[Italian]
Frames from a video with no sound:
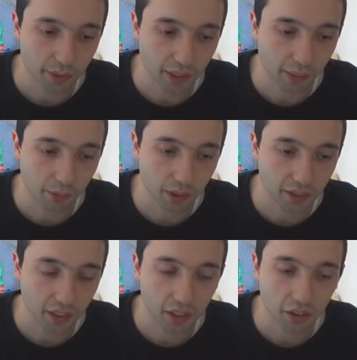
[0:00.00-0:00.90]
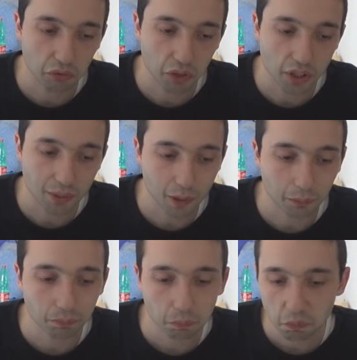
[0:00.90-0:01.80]
se mettiamo un'altra difesa però
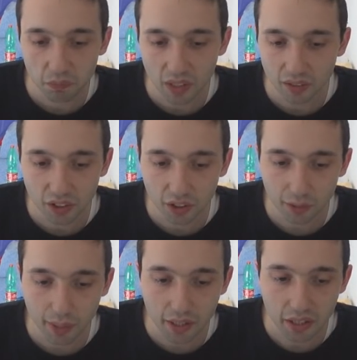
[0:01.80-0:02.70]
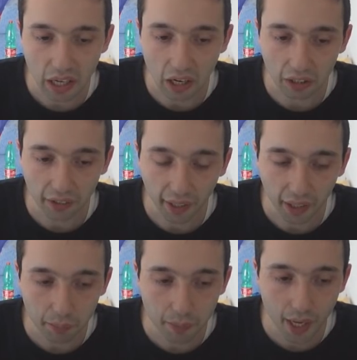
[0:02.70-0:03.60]
secondo me no dai
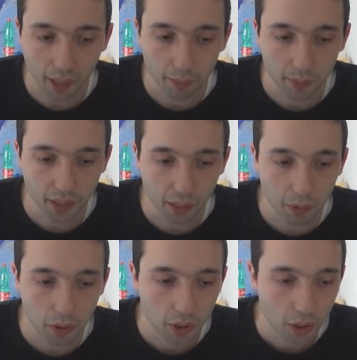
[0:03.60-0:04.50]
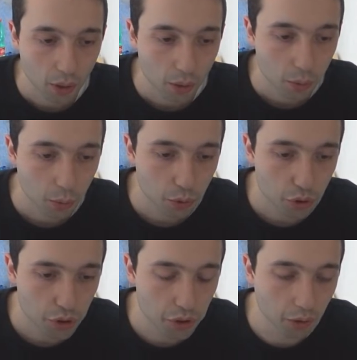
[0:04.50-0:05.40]
cambiamo mettiamo un
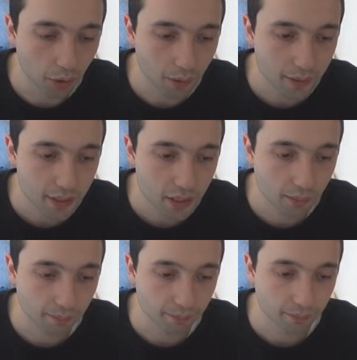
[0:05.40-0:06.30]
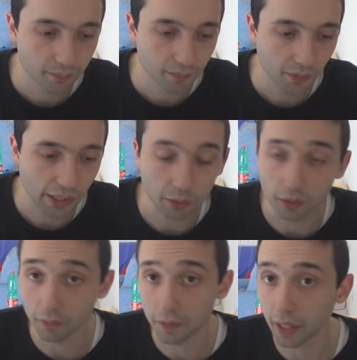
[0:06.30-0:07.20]
Schultz che ho
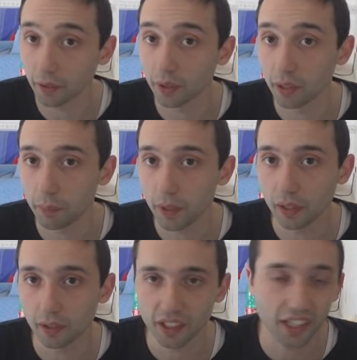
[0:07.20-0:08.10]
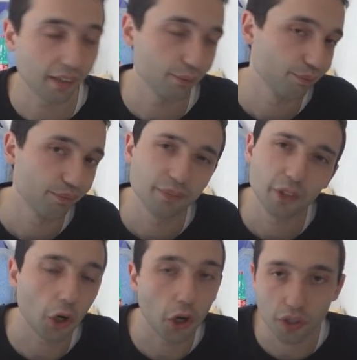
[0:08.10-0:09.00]
trovato nei pick che
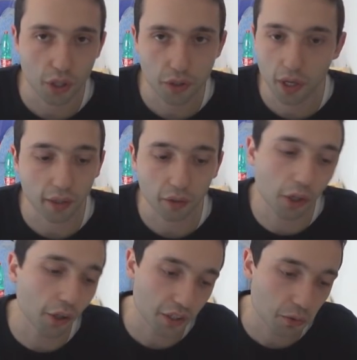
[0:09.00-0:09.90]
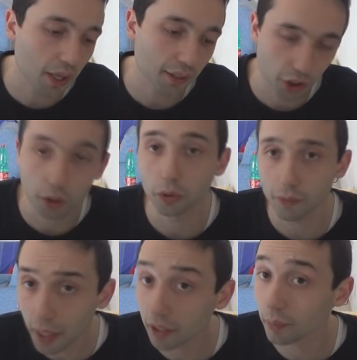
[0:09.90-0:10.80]
non ho selezionato non ho in squadra cioè l'ho
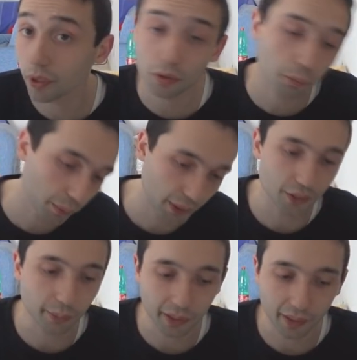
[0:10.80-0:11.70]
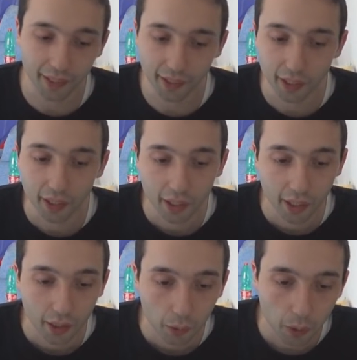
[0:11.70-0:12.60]
trovato ma non l'ho preso praticamente
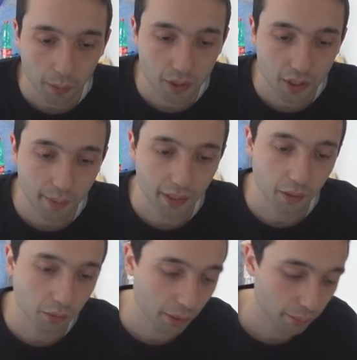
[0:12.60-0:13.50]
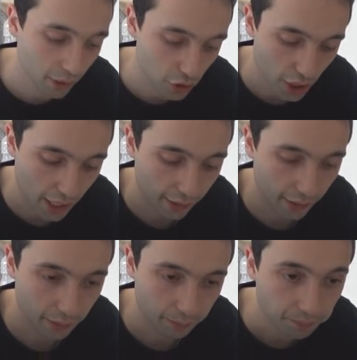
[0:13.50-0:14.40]
qua possiamo mettere un Emre
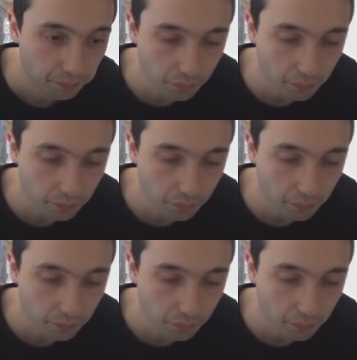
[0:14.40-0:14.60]
Chan